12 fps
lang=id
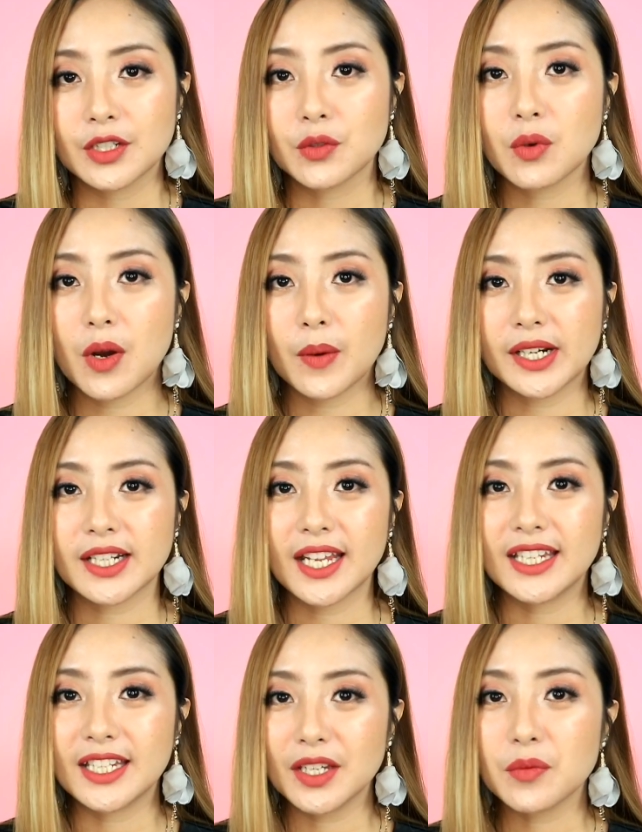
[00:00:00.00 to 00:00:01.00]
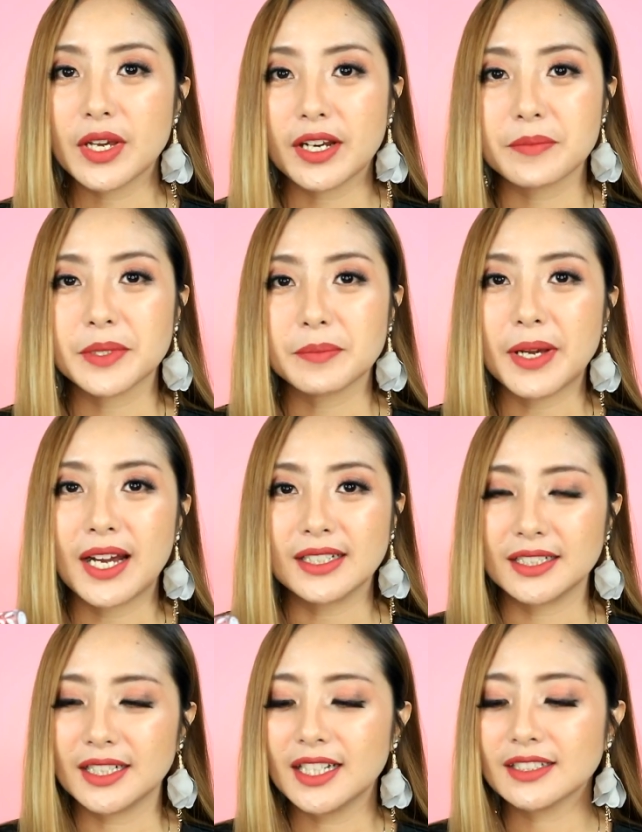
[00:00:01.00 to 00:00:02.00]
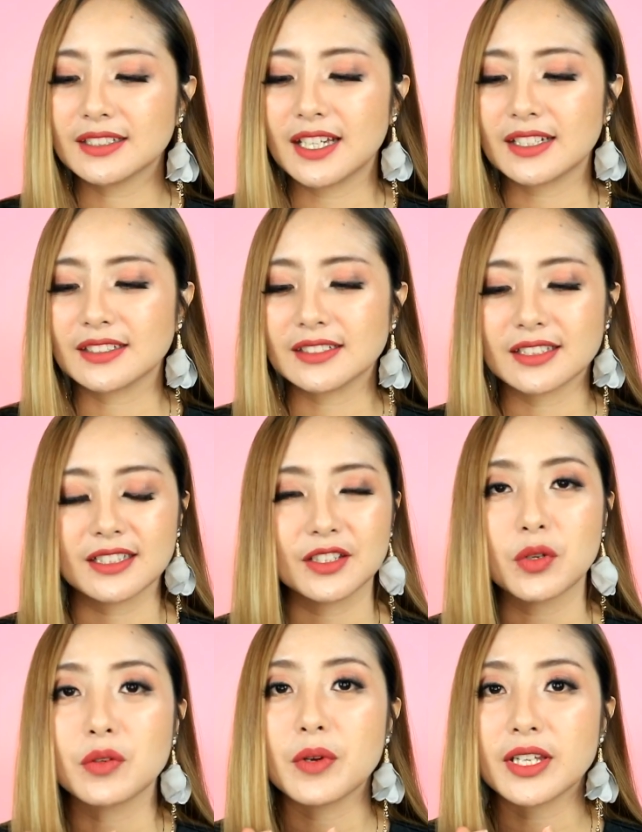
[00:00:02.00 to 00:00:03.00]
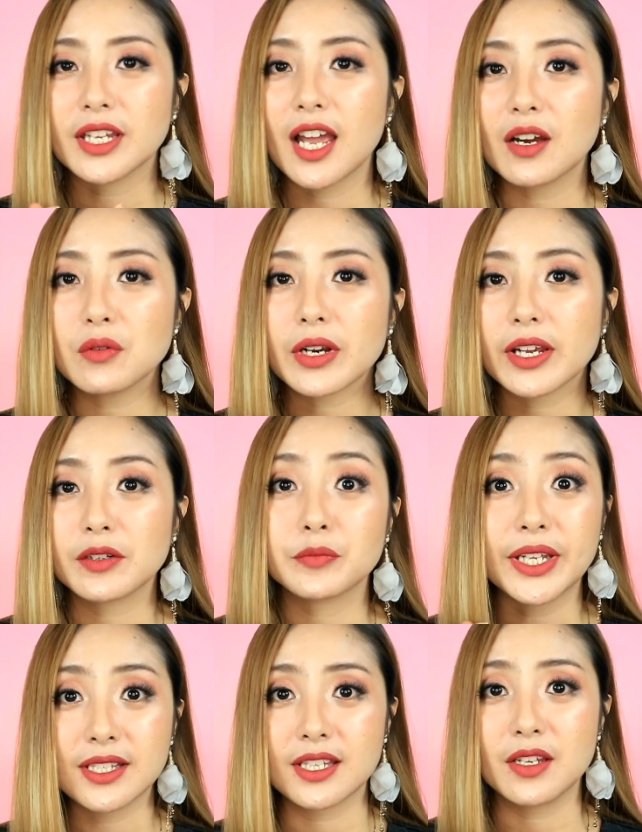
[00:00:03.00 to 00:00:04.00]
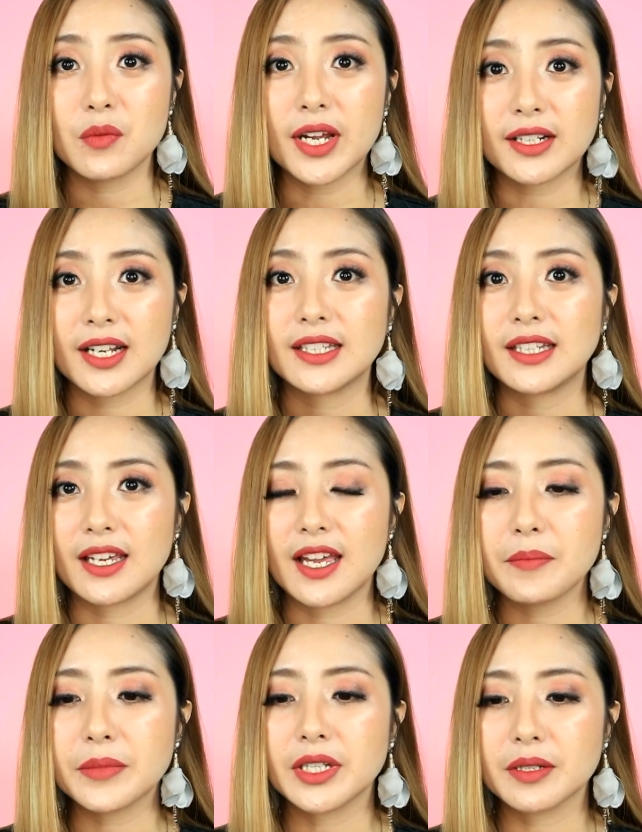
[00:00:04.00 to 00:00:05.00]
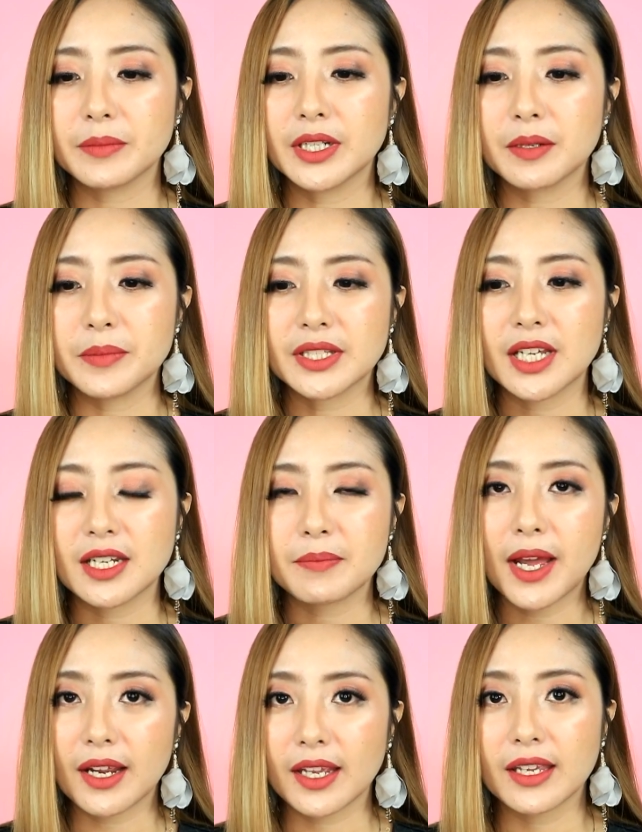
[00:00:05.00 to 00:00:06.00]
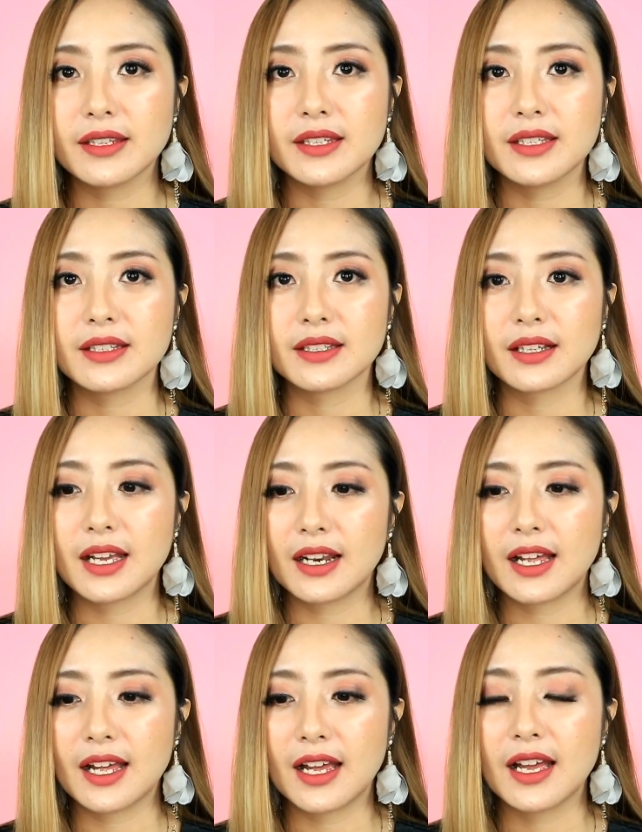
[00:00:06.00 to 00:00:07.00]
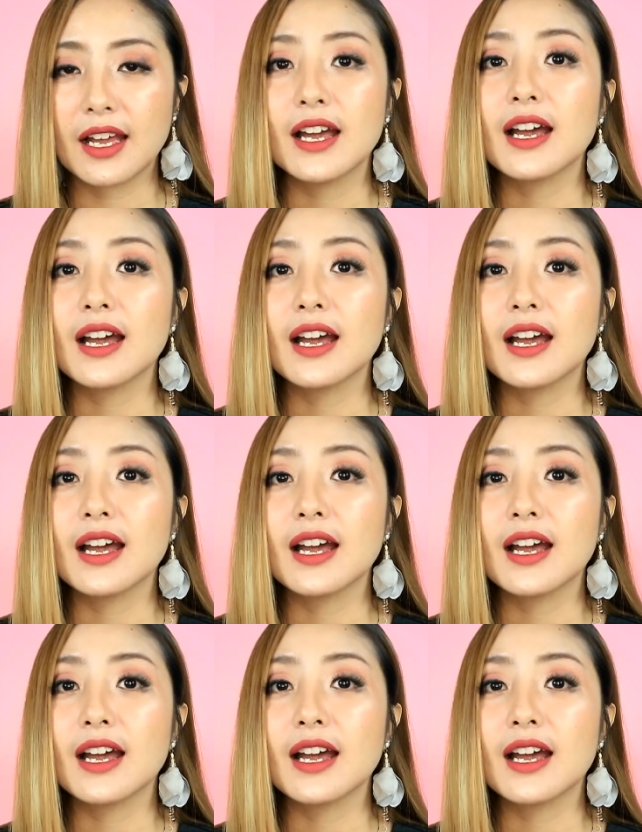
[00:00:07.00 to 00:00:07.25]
dua warna ini wearable banget dan dua-duanya aku rekomen sih warnanya bener-bener bisa dipakai di segala